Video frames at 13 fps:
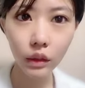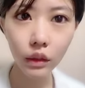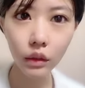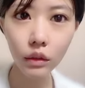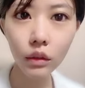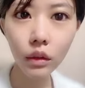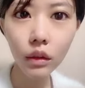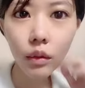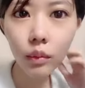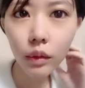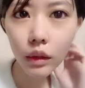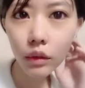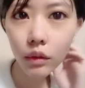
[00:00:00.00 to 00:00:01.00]
会社着いた
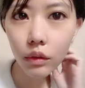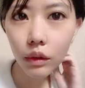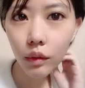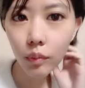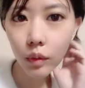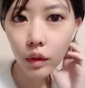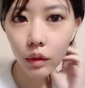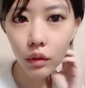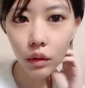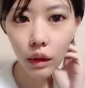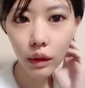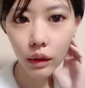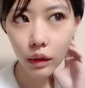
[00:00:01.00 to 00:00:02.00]
また夜でまた夜で